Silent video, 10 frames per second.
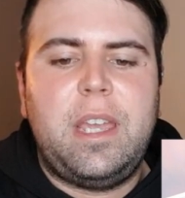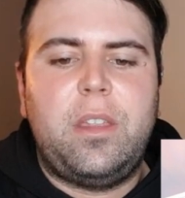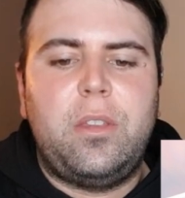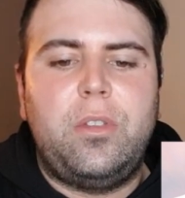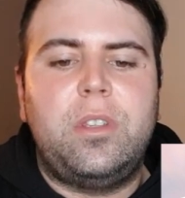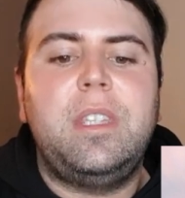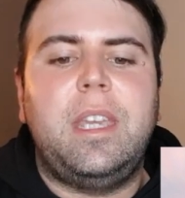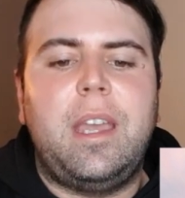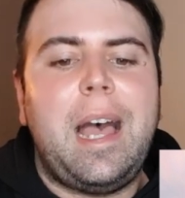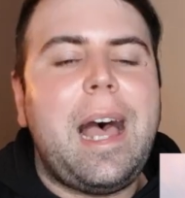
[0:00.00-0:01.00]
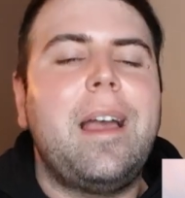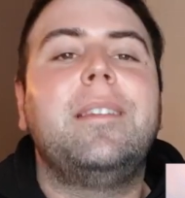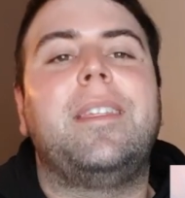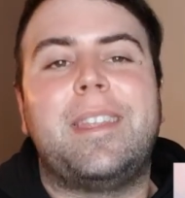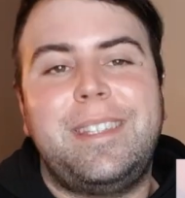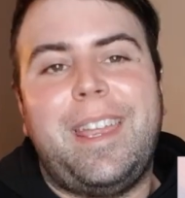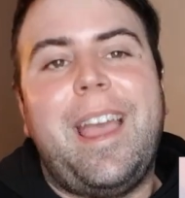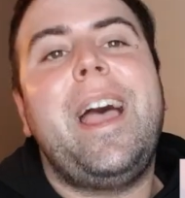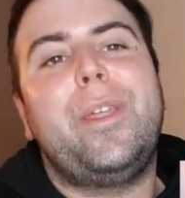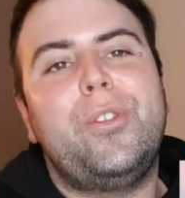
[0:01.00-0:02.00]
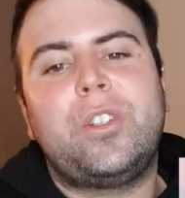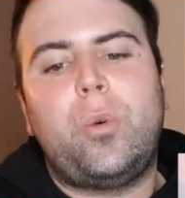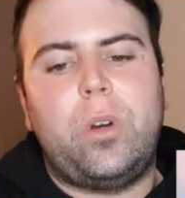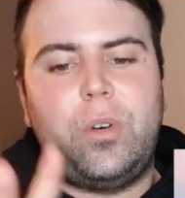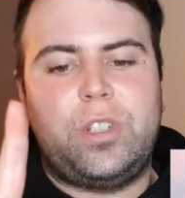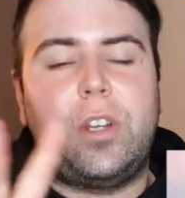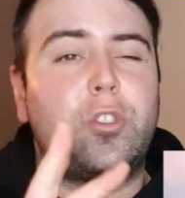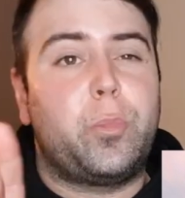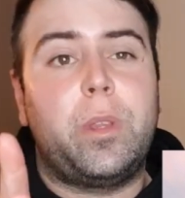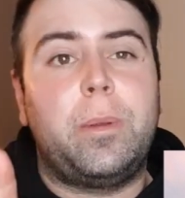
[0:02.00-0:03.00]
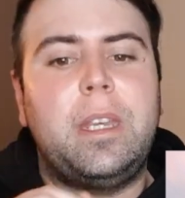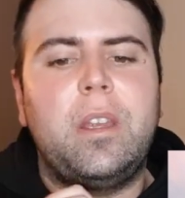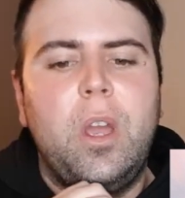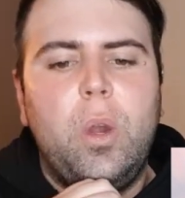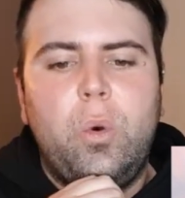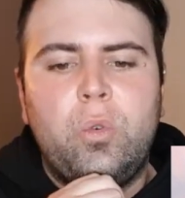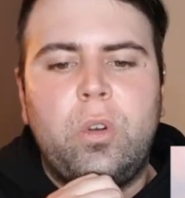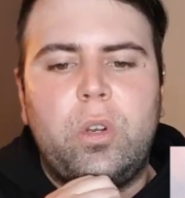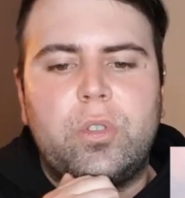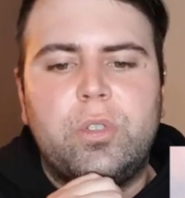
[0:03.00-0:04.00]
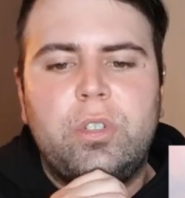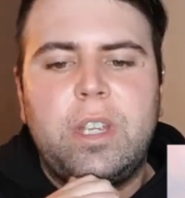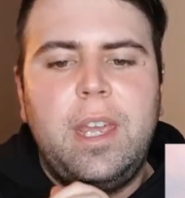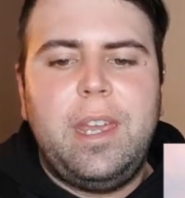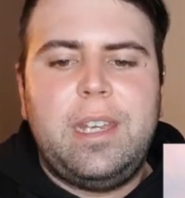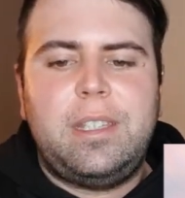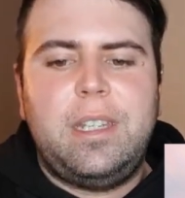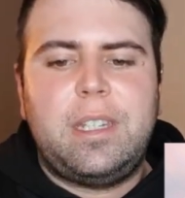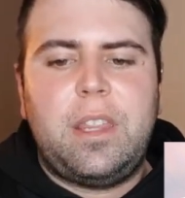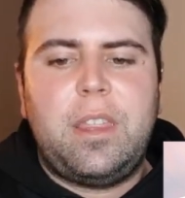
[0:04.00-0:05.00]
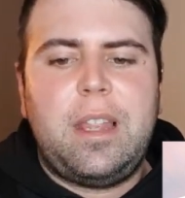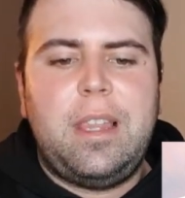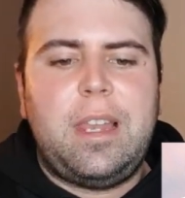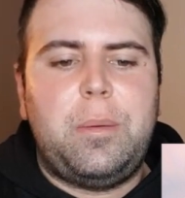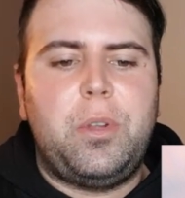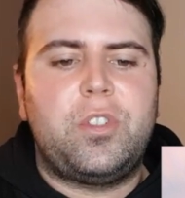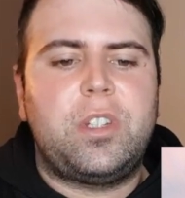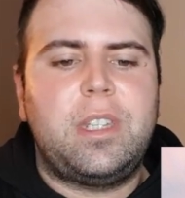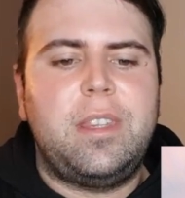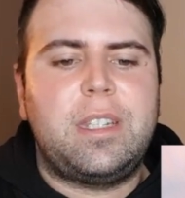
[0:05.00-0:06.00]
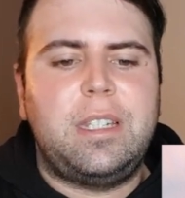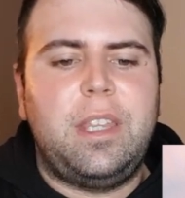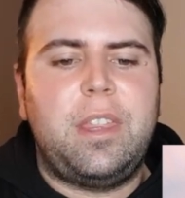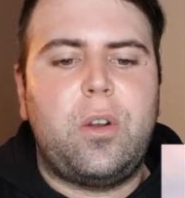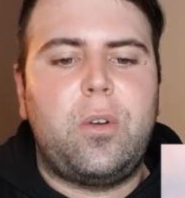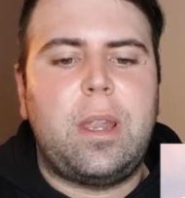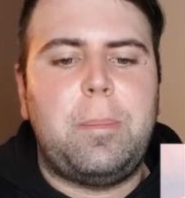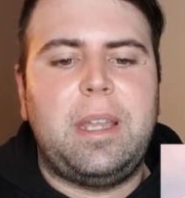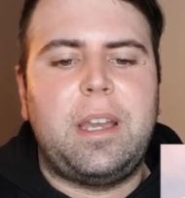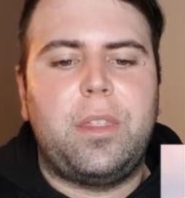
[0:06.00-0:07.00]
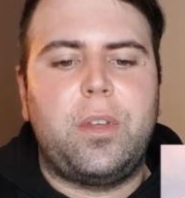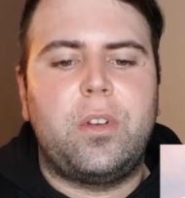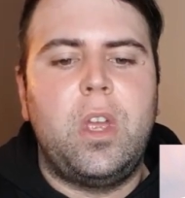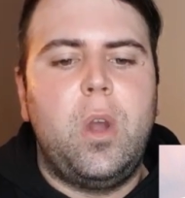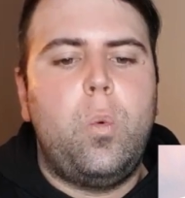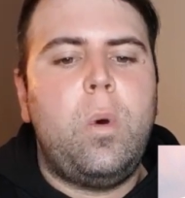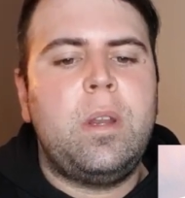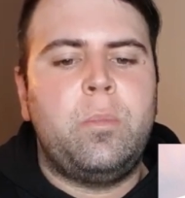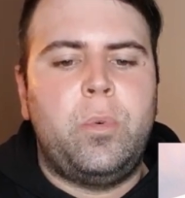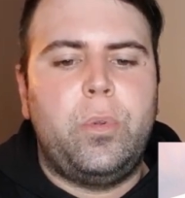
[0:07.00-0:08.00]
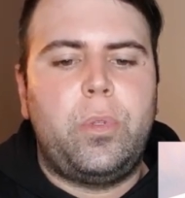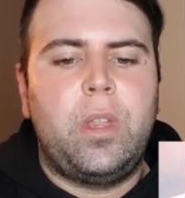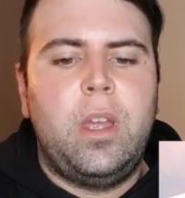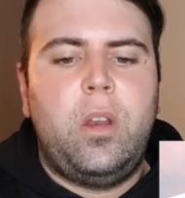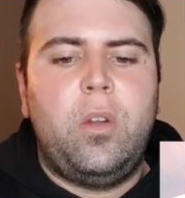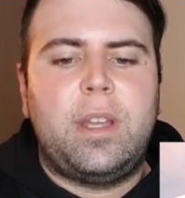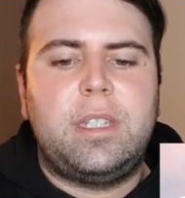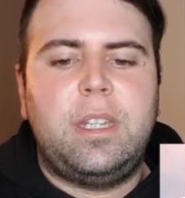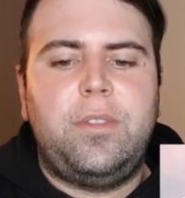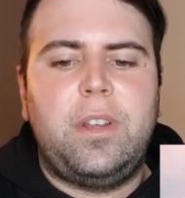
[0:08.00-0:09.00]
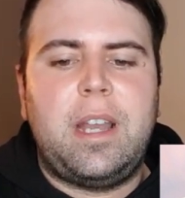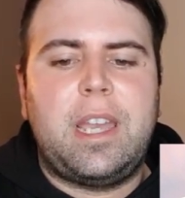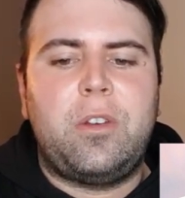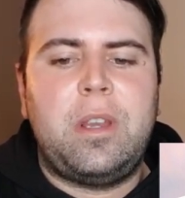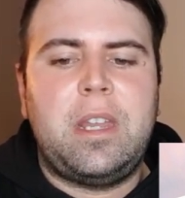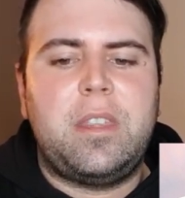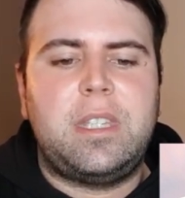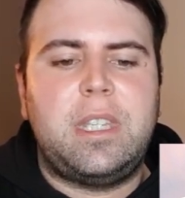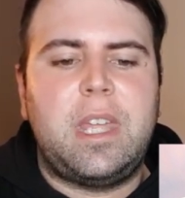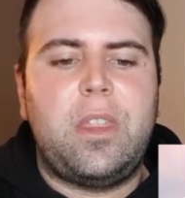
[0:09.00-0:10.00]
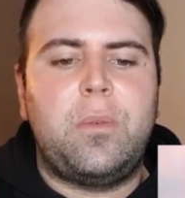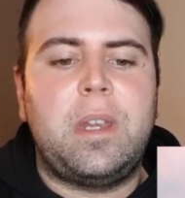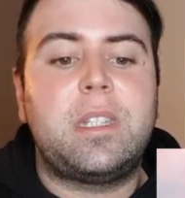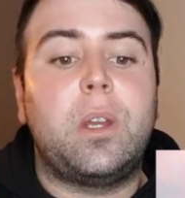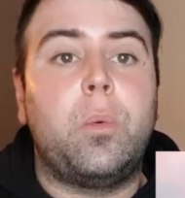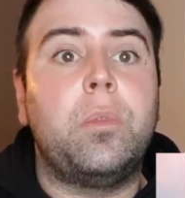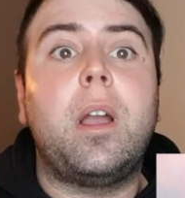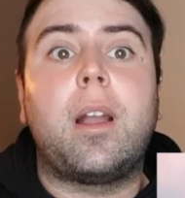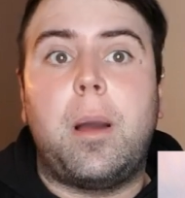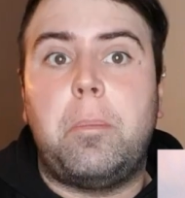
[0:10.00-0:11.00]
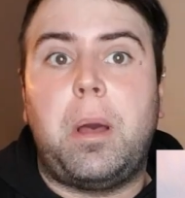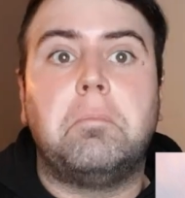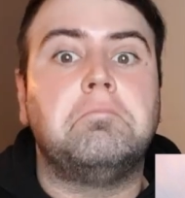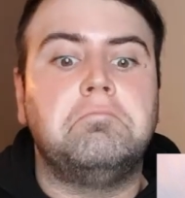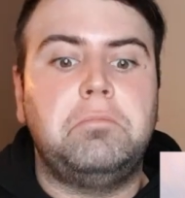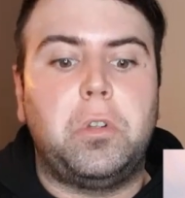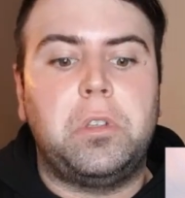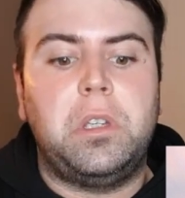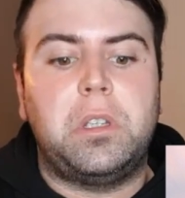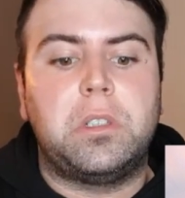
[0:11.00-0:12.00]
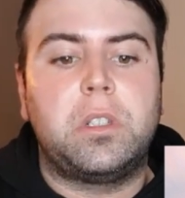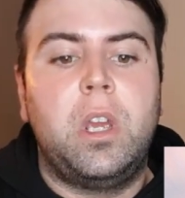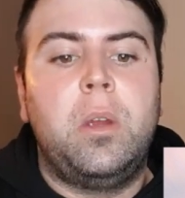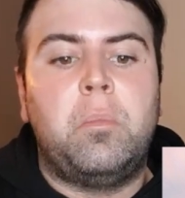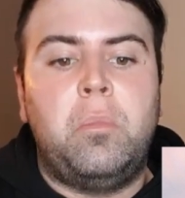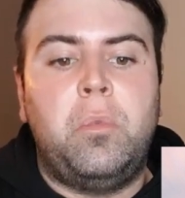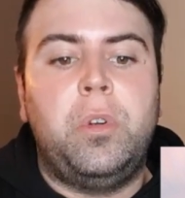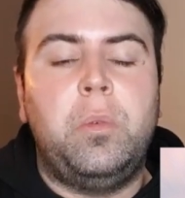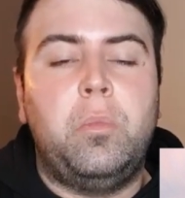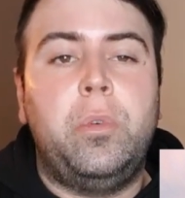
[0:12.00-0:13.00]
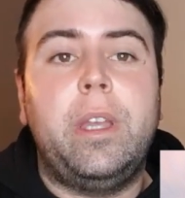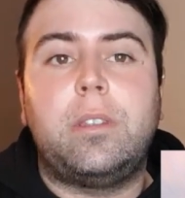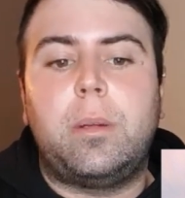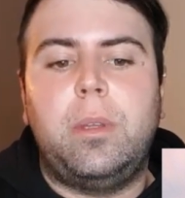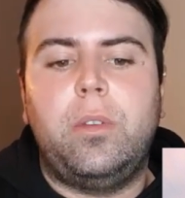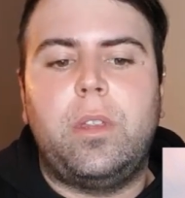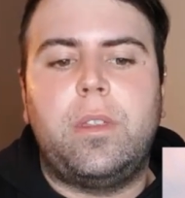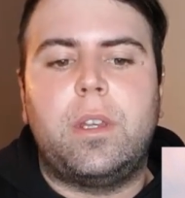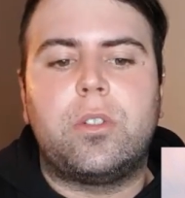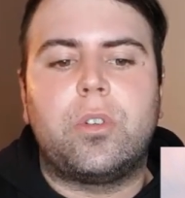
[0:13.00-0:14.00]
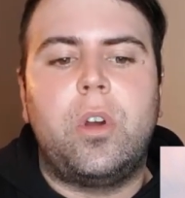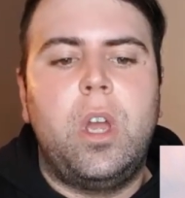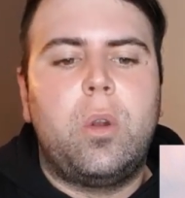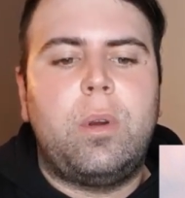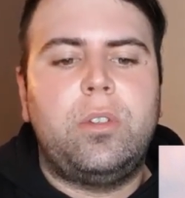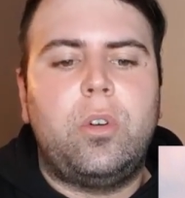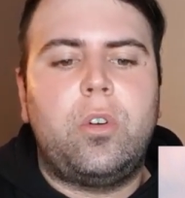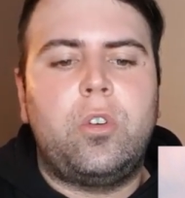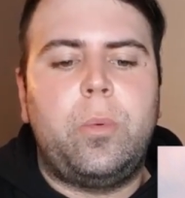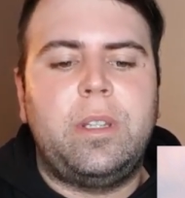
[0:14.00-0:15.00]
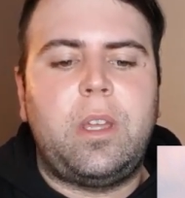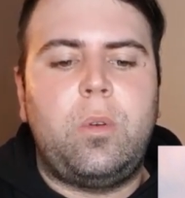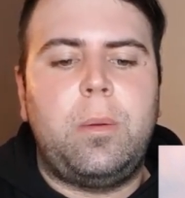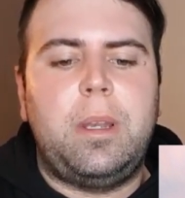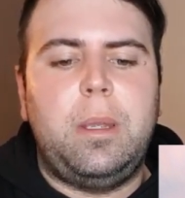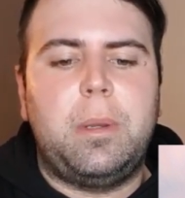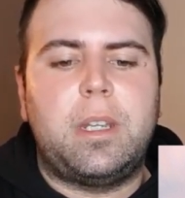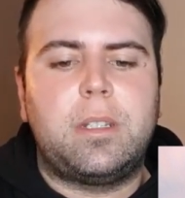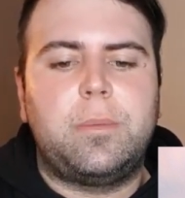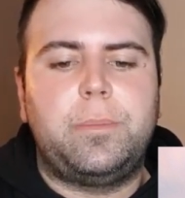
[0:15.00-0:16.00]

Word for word: hay... Sí, Dice, sí, hay dos en juego, o sea que os puede venir uno de los dos. Este esencial de labios se desliza con la aplicación One move, lo que significa que no hay necesidad de una segunda capa. Oye, es muy, muy atrevido decir eso. 4,99 libras.